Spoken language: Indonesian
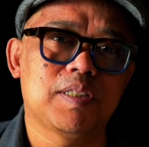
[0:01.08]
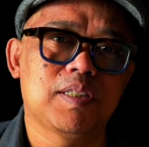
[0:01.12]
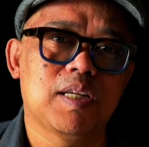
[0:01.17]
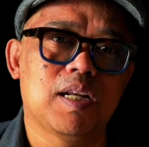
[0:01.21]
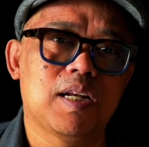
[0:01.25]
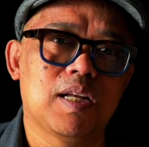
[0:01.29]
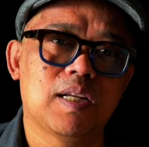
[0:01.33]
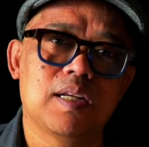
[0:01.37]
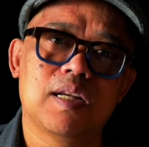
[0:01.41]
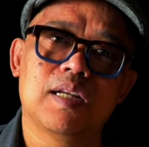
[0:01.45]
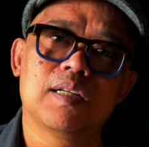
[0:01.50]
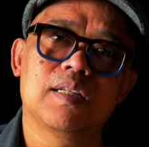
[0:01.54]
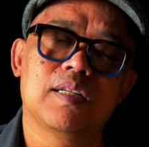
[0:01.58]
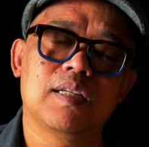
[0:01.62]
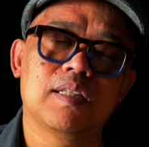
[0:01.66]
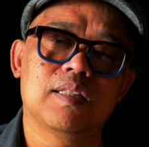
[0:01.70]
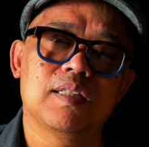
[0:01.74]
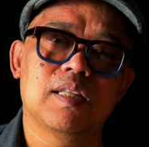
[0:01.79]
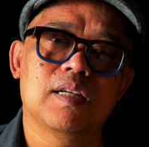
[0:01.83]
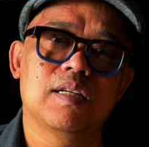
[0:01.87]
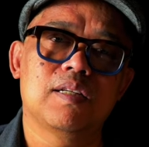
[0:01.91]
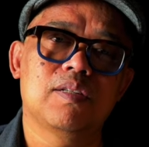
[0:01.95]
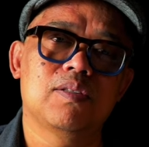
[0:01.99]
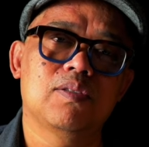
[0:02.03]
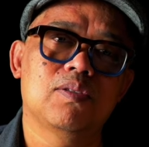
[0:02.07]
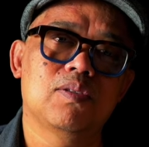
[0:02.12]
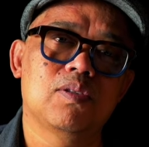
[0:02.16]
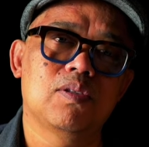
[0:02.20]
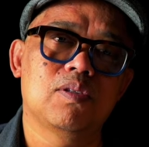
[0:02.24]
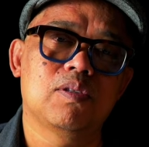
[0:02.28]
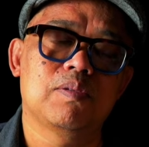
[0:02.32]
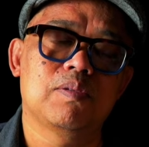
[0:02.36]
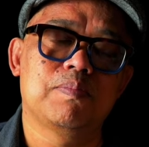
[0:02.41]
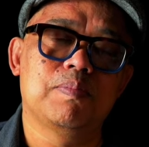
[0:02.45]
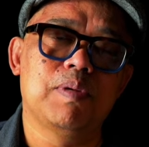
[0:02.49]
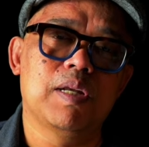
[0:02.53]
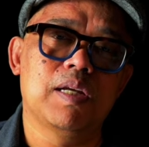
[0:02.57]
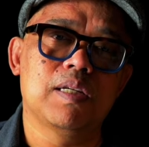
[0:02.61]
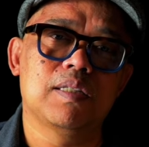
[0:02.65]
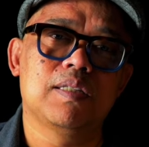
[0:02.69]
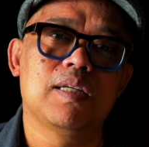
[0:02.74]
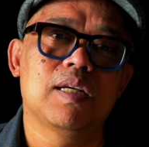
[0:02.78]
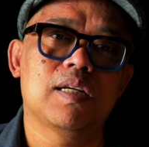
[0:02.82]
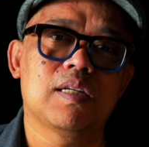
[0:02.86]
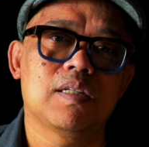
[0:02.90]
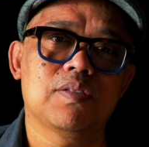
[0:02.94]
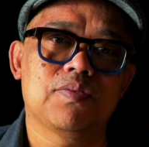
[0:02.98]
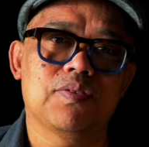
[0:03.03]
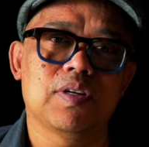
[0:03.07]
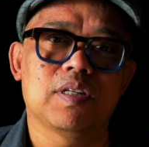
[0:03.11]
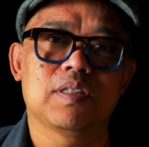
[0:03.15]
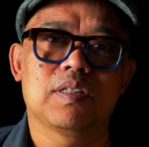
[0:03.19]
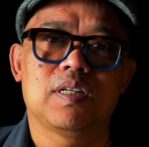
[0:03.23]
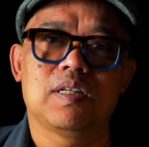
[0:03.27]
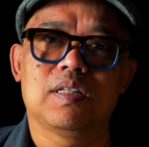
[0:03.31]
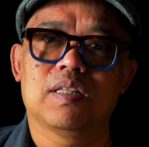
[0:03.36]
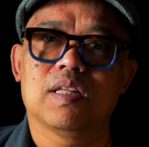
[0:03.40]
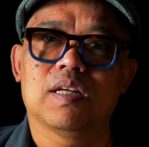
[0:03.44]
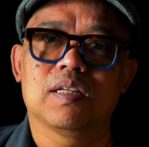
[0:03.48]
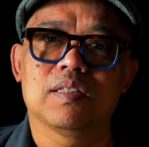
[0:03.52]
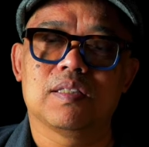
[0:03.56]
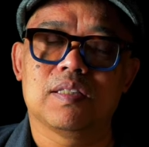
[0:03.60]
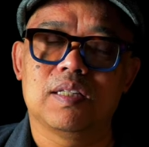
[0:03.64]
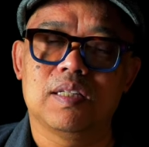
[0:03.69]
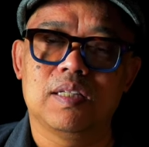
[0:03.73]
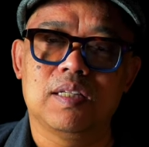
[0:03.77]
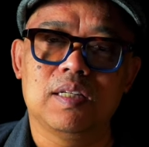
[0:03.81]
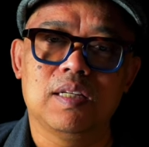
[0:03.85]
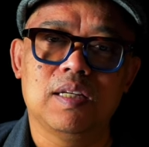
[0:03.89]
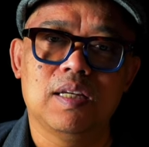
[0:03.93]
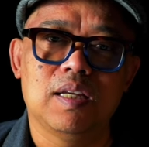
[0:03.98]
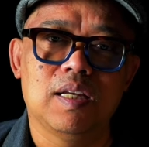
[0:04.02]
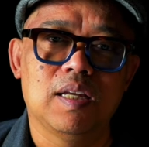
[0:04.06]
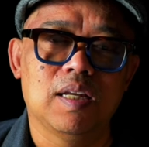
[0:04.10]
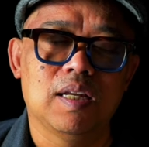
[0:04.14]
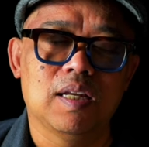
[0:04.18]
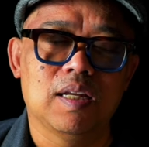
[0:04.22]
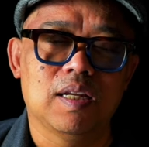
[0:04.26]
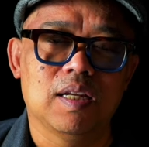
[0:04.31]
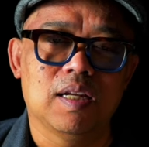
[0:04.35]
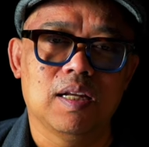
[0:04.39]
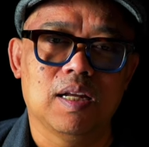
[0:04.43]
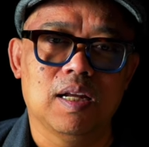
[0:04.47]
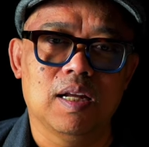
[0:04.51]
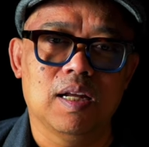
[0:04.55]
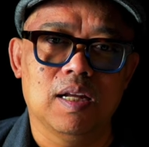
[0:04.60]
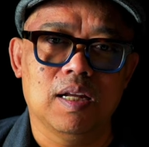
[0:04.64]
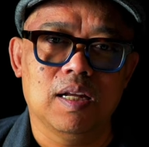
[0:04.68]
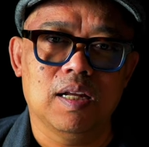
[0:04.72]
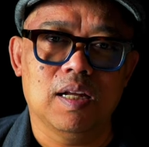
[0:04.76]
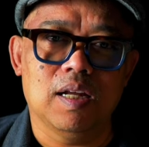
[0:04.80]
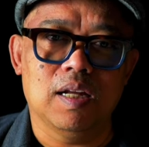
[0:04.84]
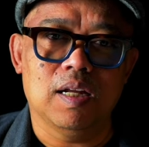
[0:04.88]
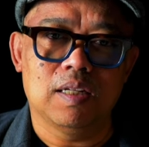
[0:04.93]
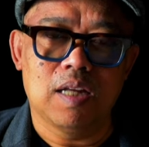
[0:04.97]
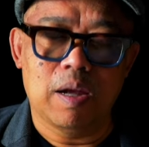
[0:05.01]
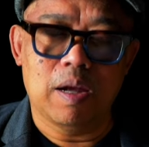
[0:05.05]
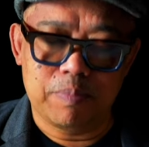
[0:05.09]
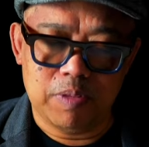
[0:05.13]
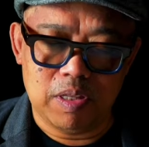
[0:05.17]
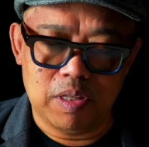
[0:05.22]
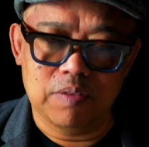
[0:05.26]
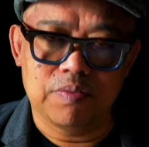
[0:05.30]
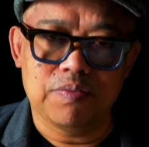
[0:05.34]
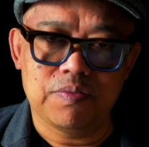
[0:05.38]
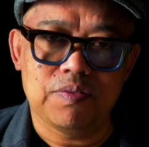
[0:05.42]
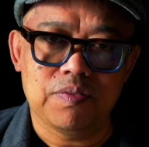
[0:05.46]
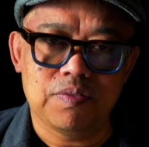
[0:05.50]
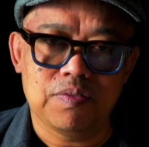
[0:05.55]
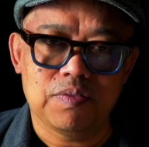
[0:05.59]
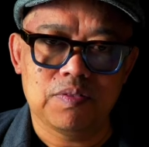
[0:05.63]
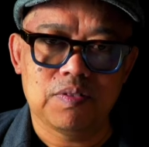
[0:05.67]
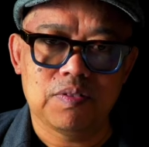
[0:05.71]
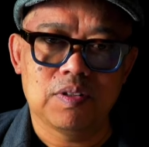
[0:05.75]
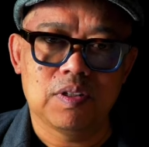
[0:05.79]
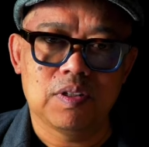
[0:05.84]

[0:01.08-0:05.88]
perjalanan kita untuk belajar fasilitasi adaptif.